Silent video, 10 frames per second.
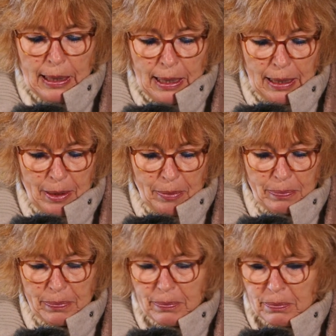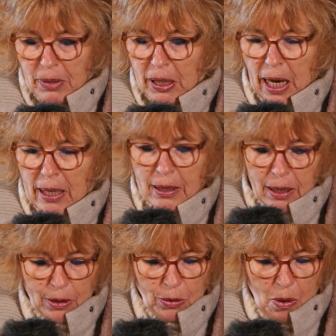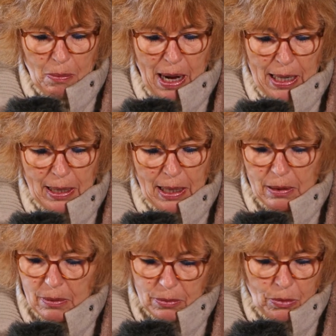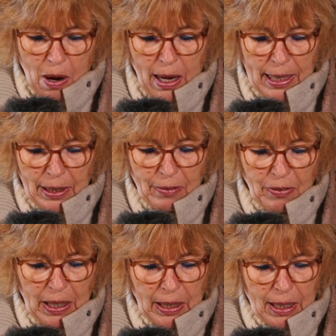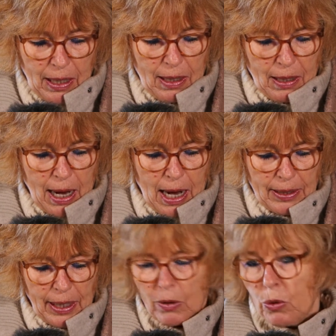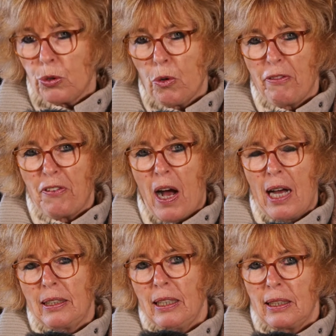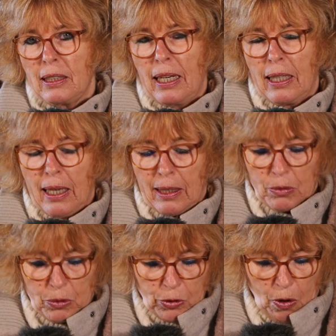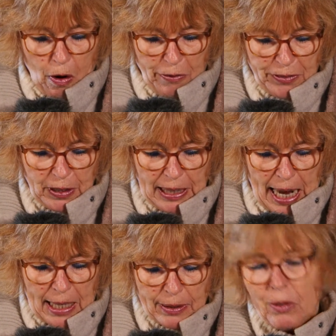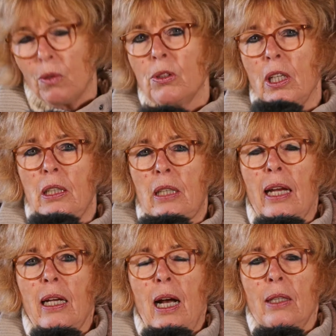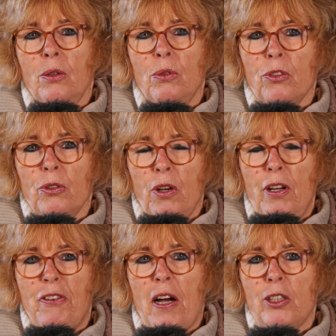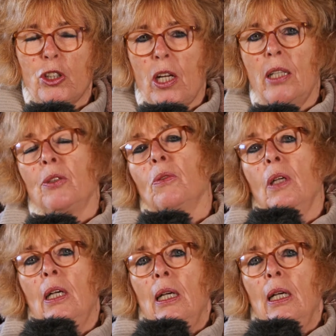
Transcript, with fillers: Ähm, ich erinnere nur mal nur einige wenige an den Kulturpfad, ich denke an unsere offenen Gärten und ich denke an unsere neue Veranstaltung